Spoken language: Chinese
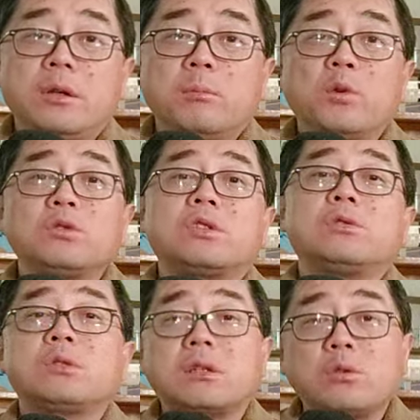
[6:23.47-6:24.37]
某种程
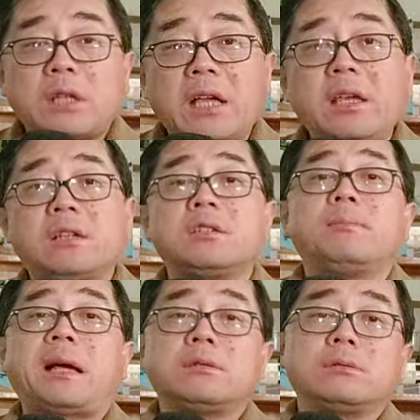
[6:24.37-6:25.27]
度上说，他也是个
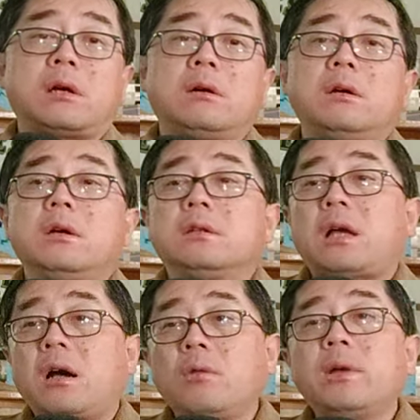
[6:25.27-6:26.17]
白手套，
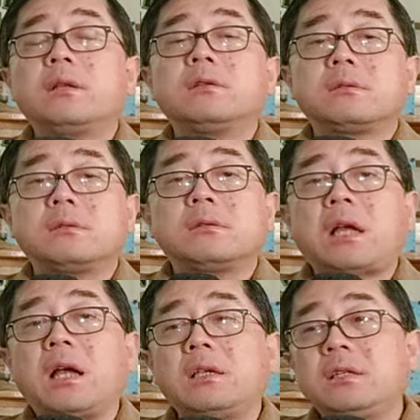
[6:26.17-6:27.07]
他后面。
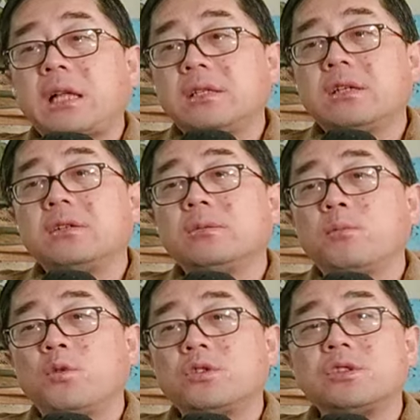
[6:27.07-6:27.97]
他一旦这个
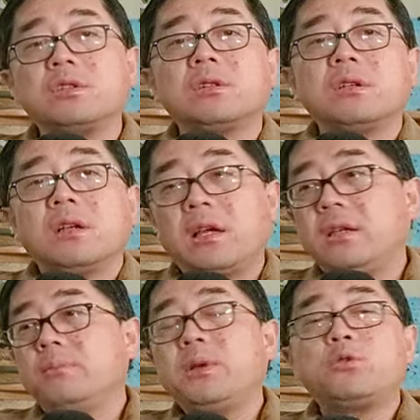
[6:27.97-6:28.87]
模式哎
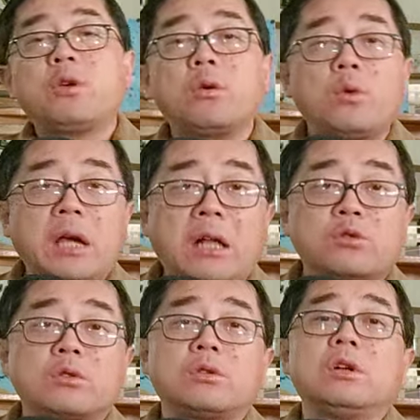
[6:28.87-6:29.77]
被权贵看
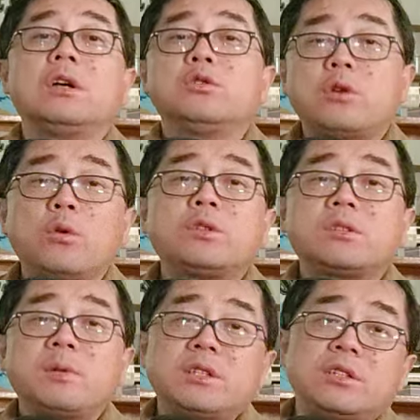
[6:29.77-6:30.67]
中的时候，权贵
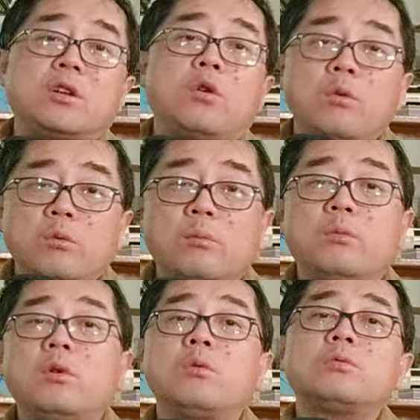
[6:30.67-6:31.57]
资本已经控
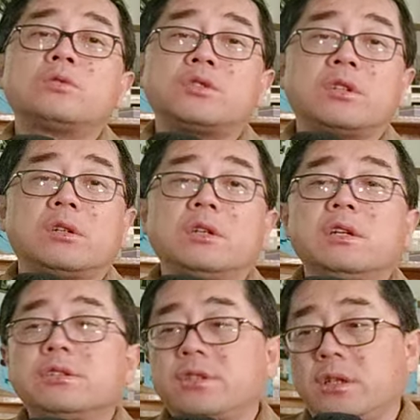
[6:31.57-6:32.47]
控制了
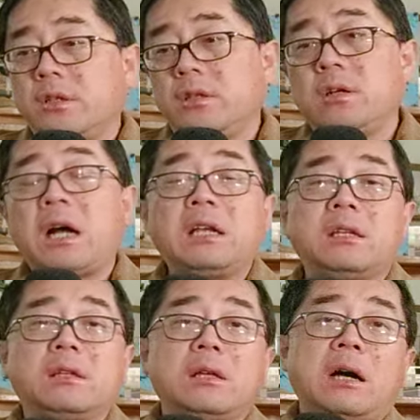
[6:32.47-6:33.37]
整个阿
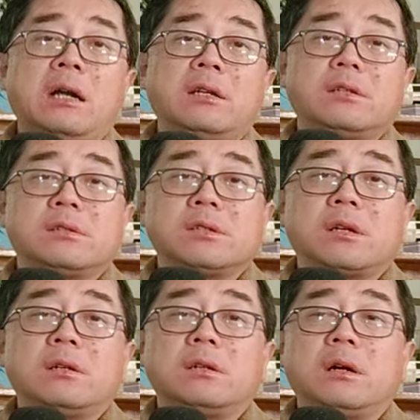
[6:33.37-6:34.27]
里阿里的这
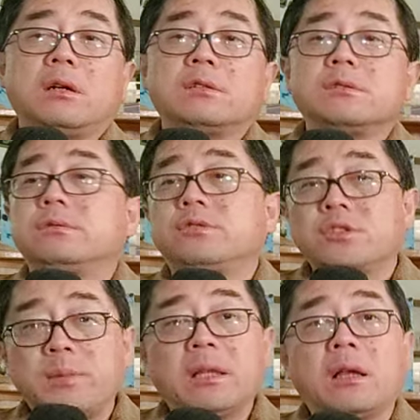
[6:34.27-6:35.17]
个呃
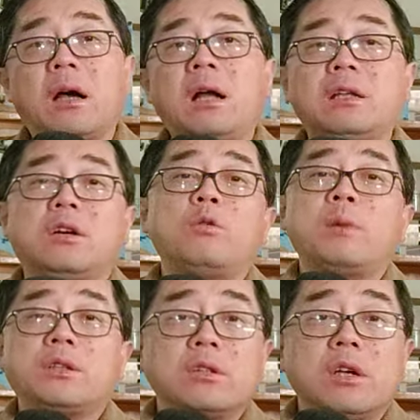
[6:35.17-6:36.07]
资本了。阿里后
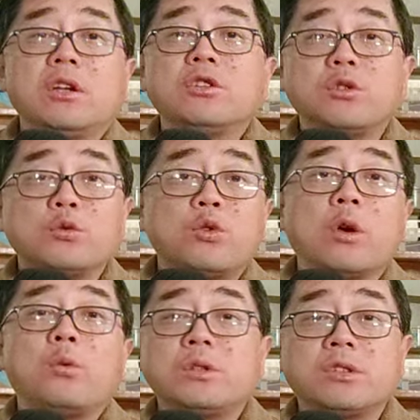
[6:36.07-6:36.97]
面是有
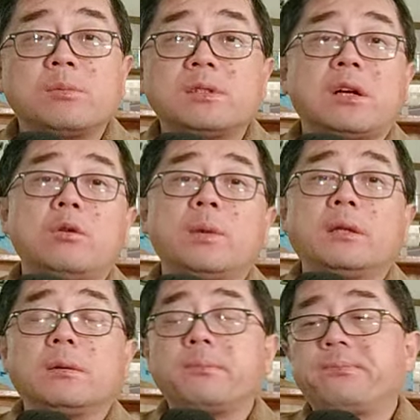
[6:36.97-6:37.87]
权贵资本在后面
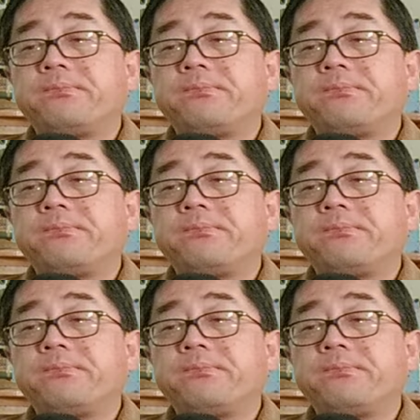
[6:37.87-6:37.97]
的。